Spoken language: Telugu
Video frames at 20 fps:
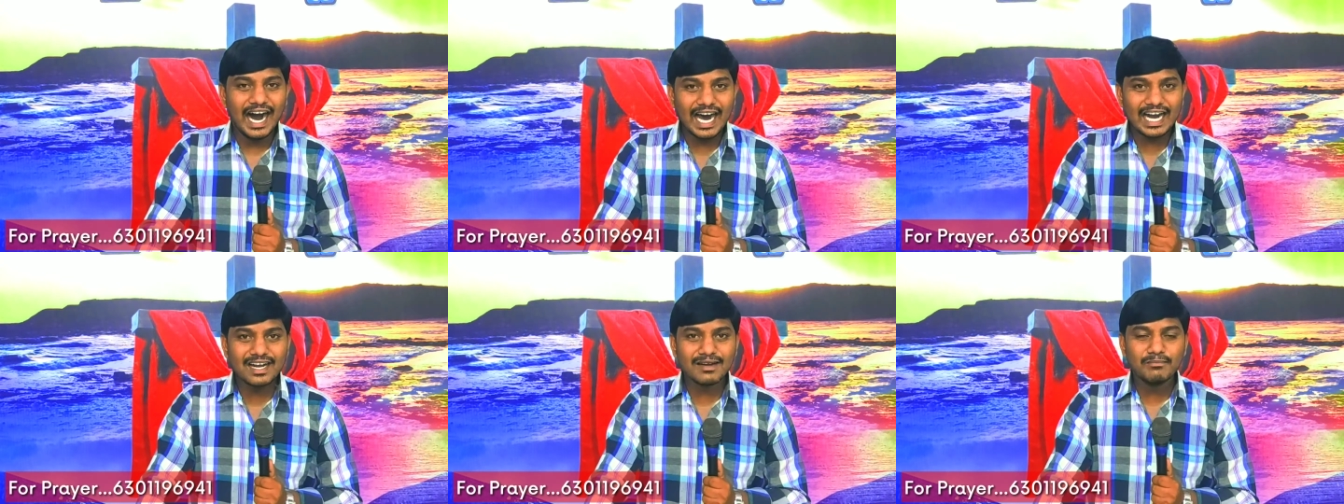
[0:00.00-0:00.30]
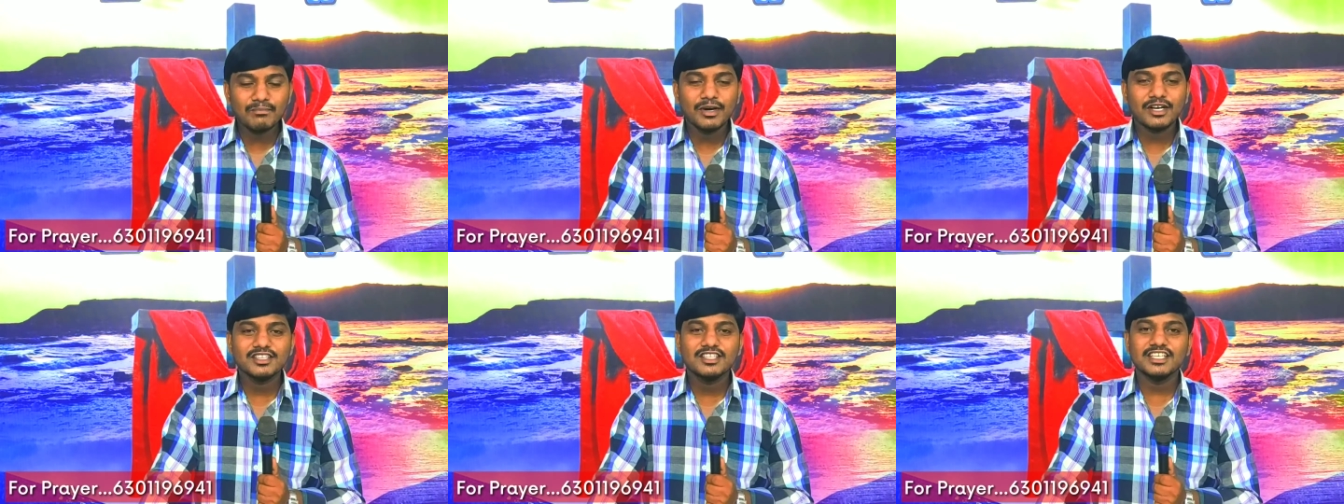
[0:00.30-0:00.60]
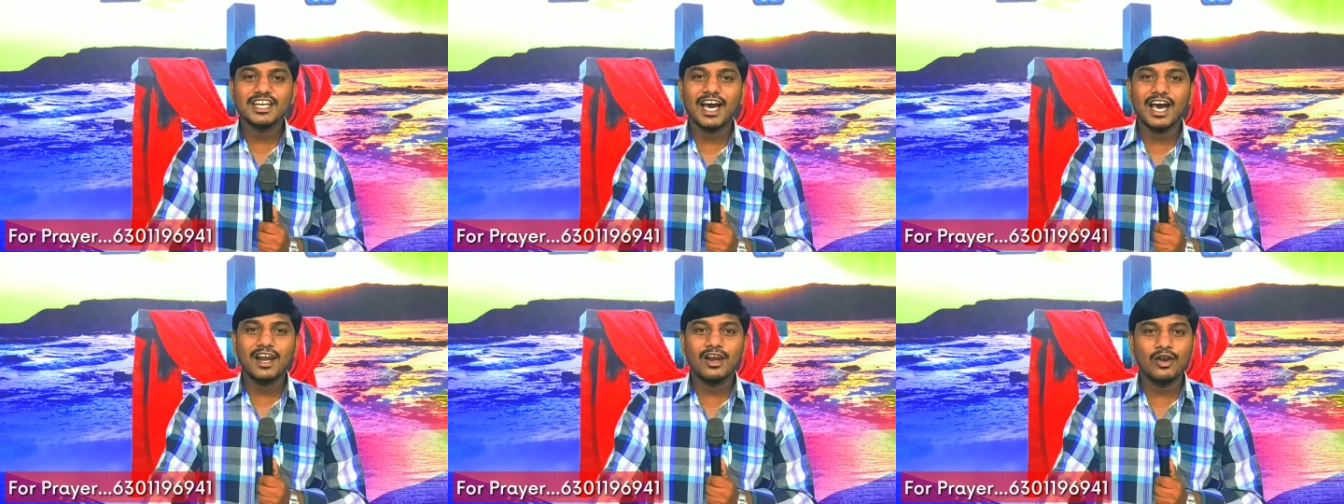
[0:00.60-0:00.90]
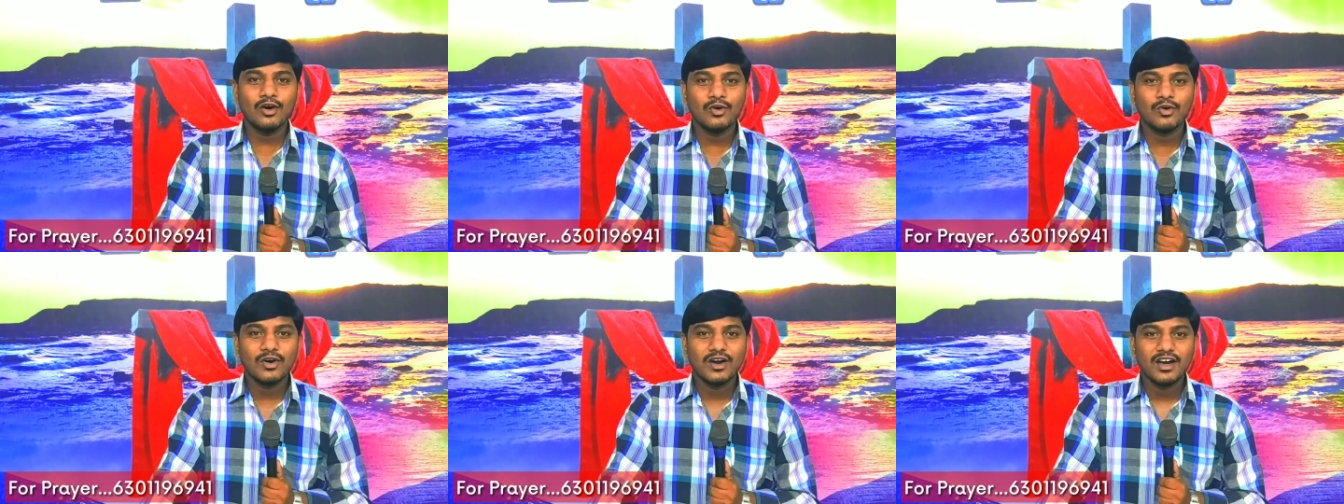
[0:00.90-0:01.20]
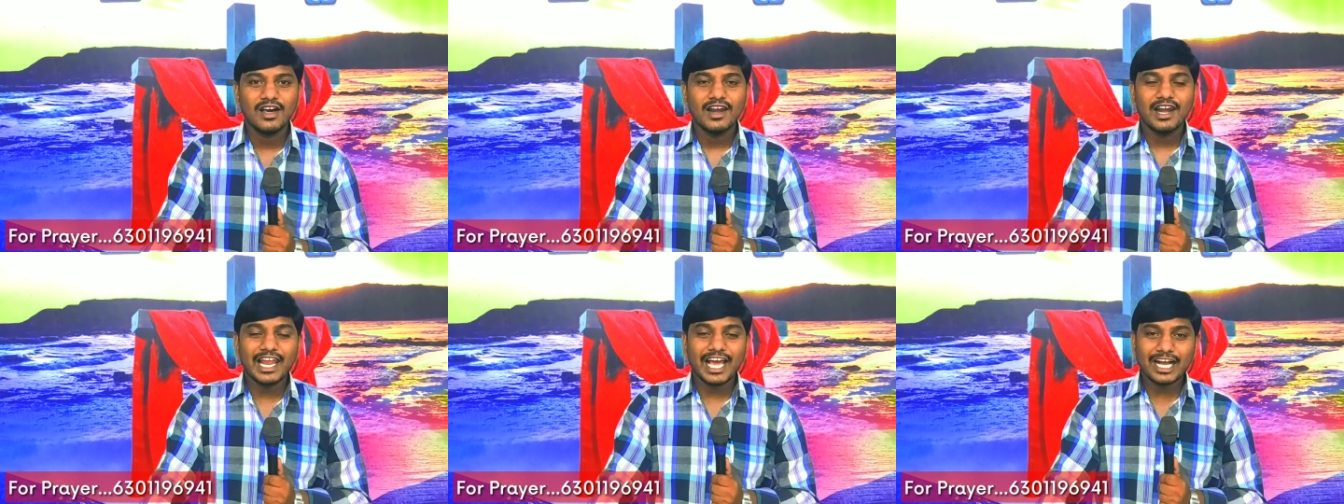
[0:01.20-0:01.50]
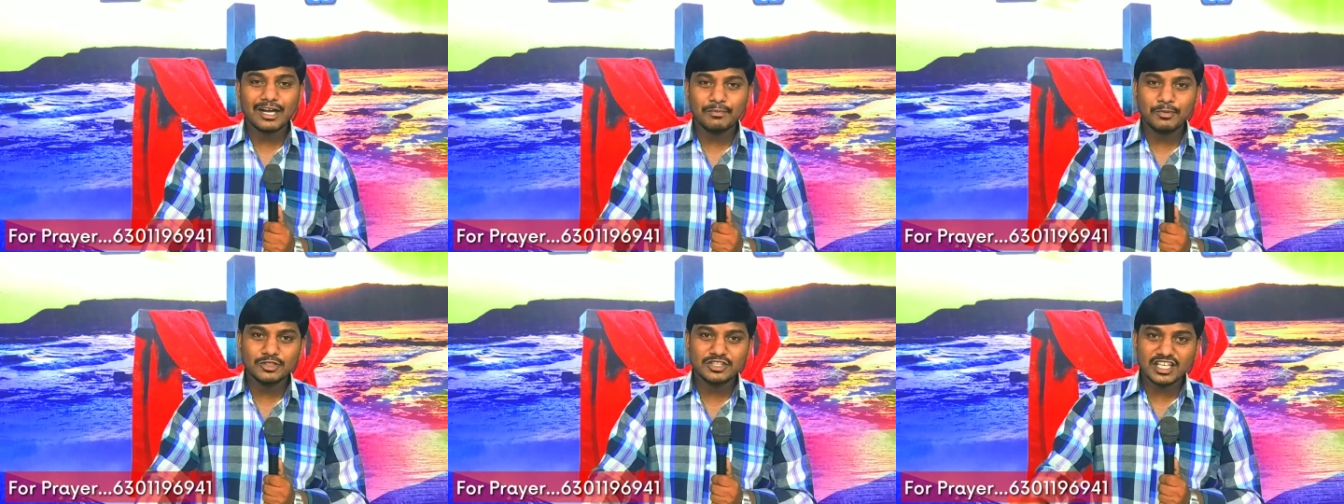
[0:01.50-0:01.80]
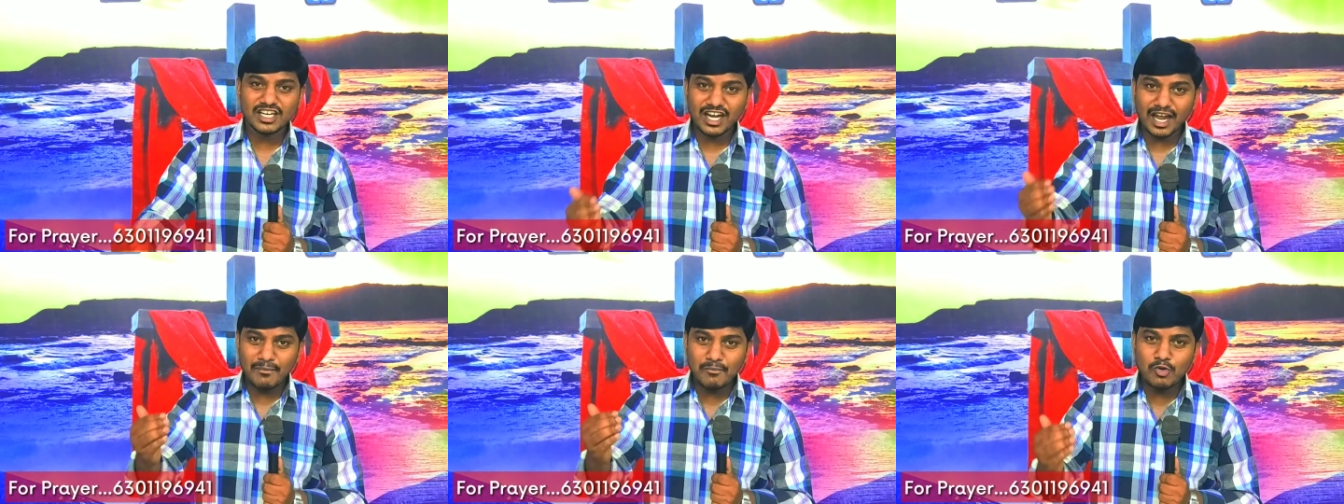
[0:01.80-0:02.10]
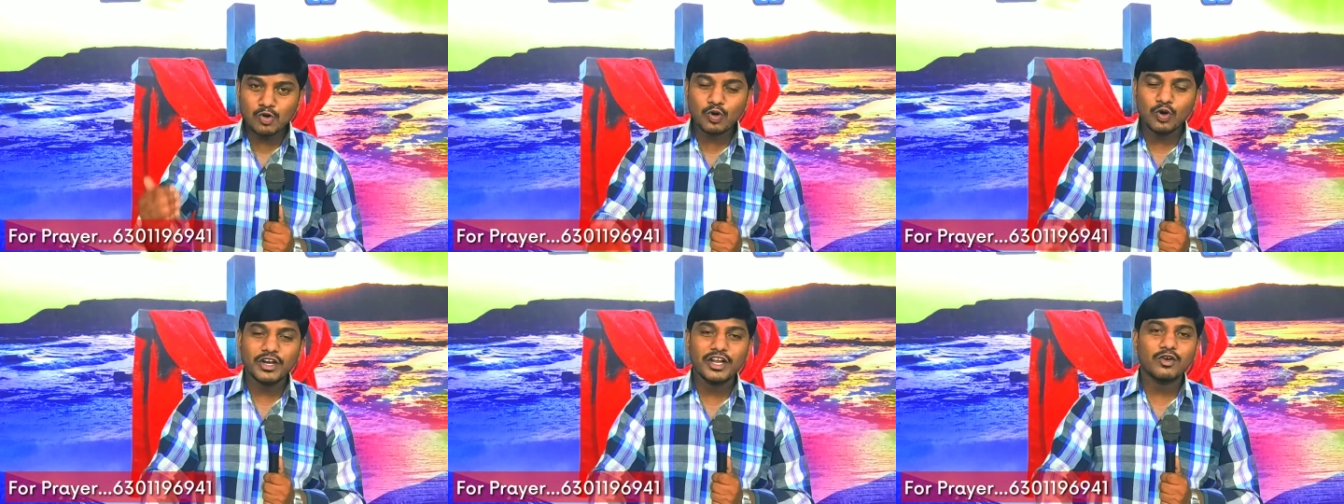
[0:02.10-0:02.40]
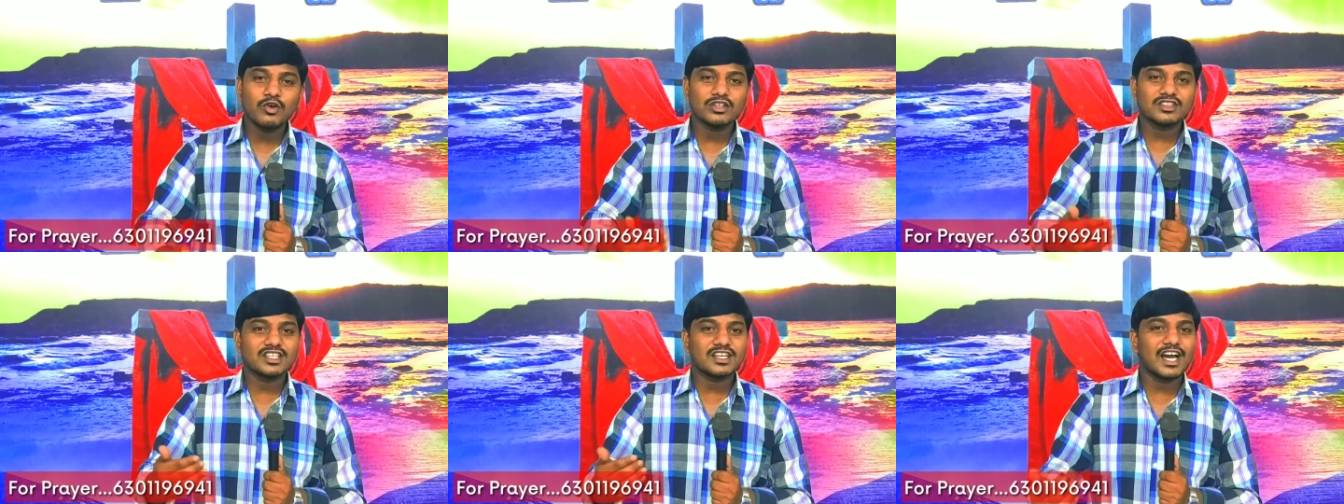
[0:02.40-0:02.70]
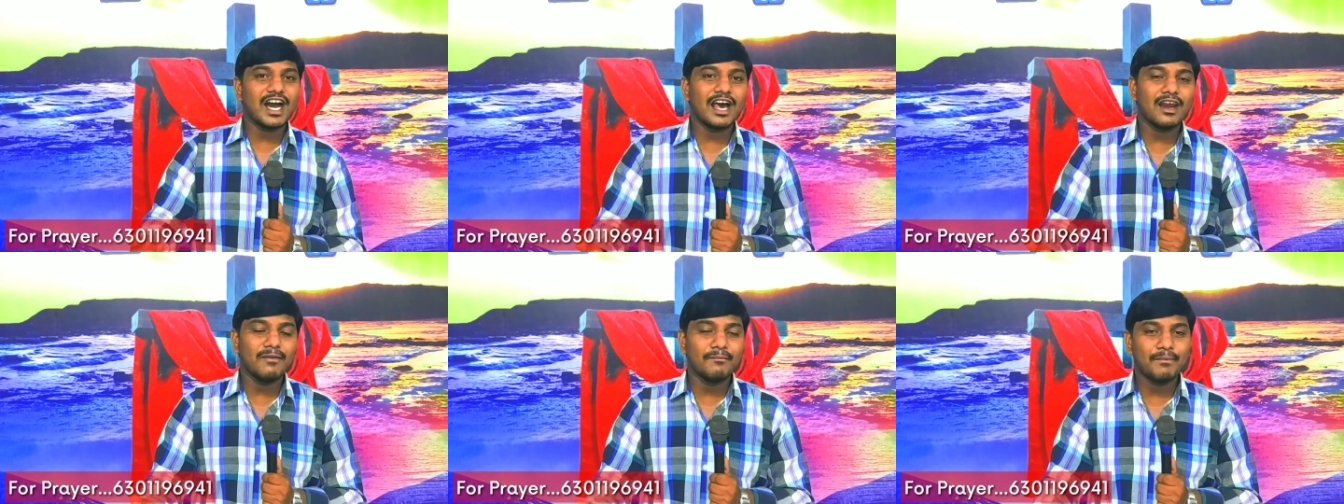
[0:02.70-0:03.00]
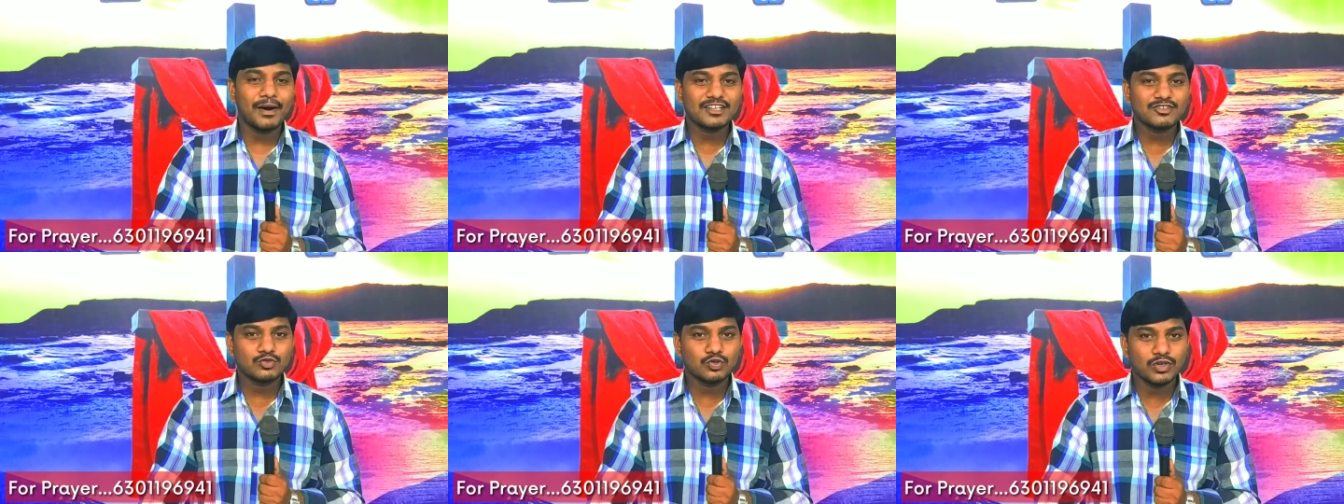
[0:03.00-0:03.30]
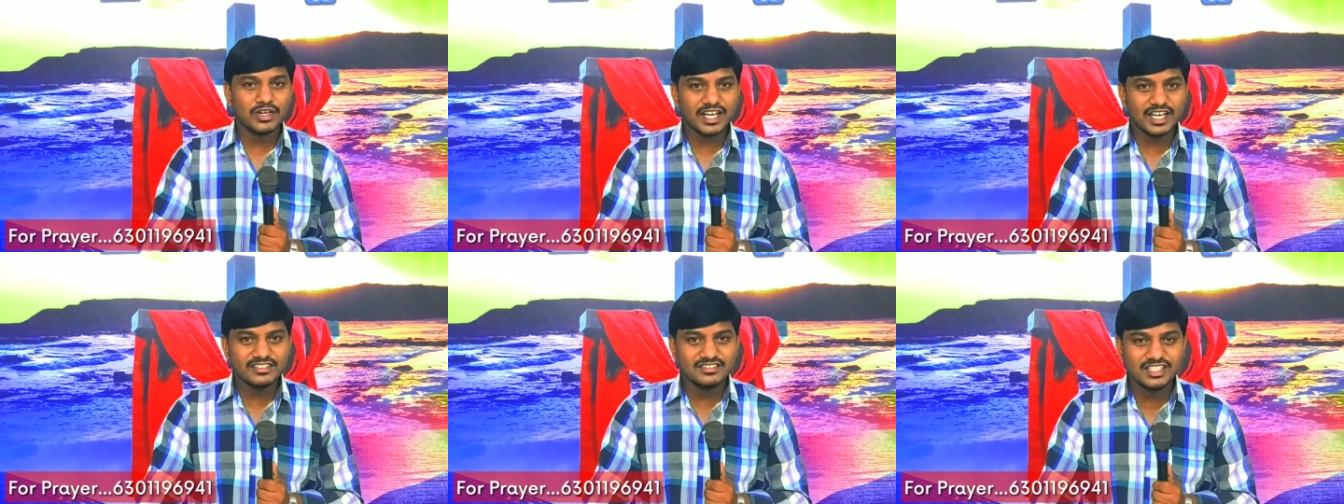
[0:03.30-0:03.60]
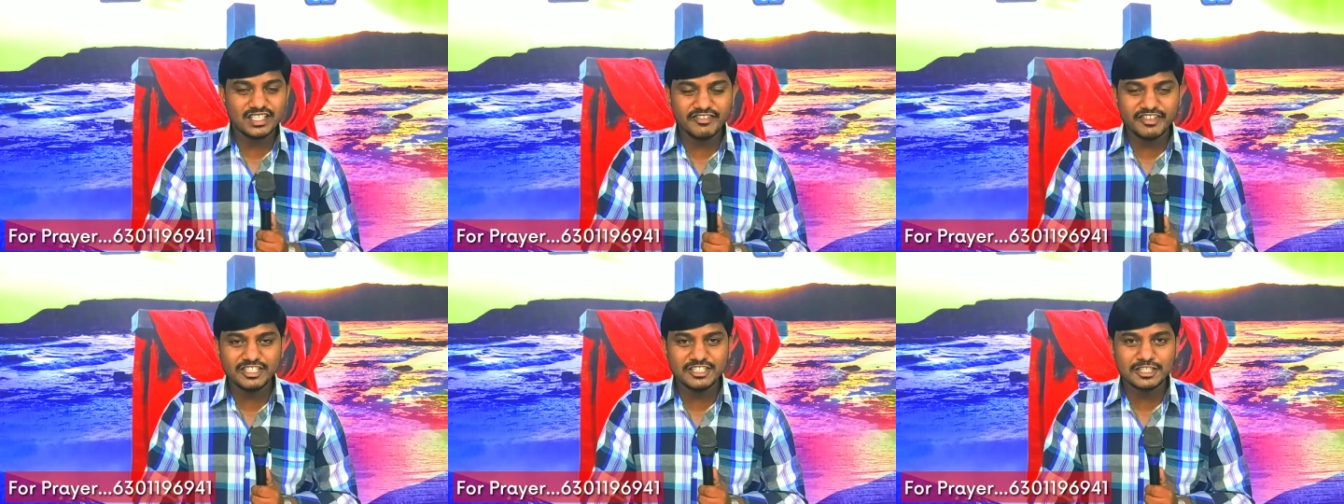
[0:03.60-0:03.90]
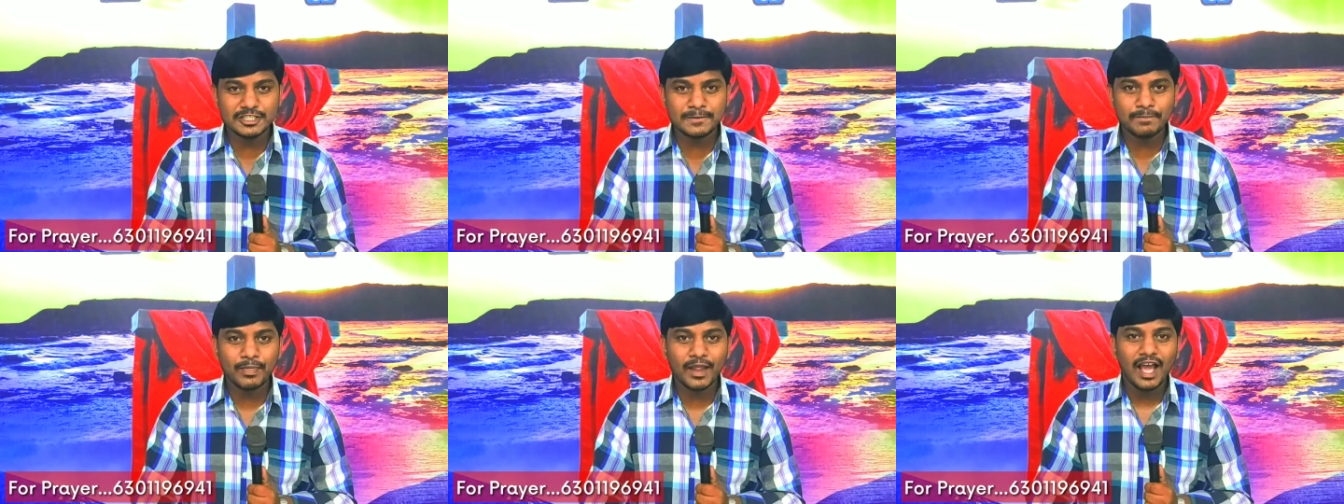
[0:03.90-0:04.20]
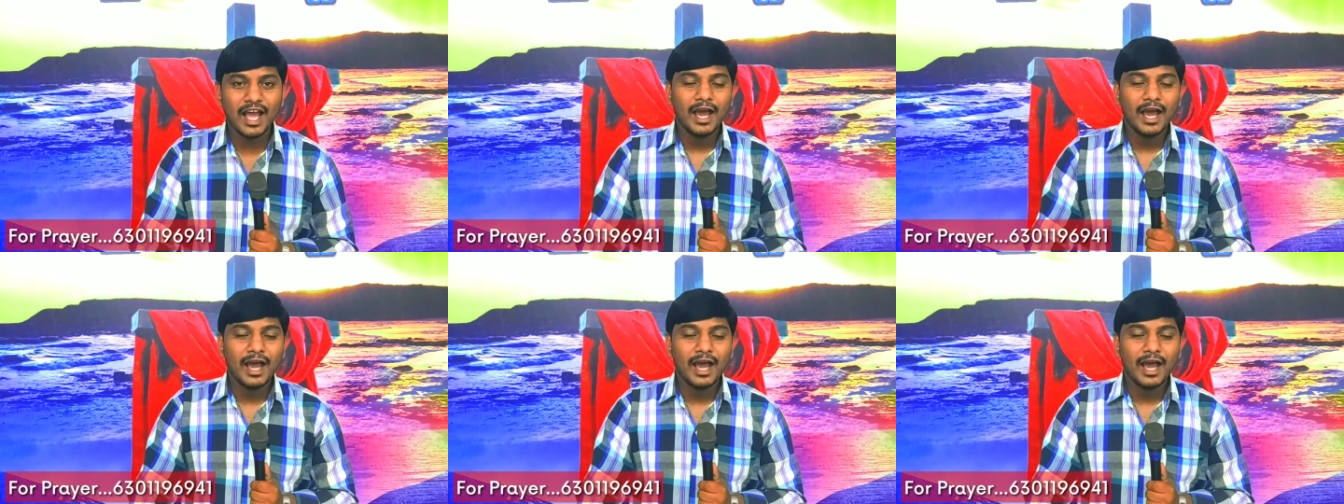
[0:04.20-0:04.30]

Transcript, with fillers: ఆరంభ దినాల్లో లేకపోతే నమ్ముకొని కొంతకాలం భక్తుడిగా జీవించి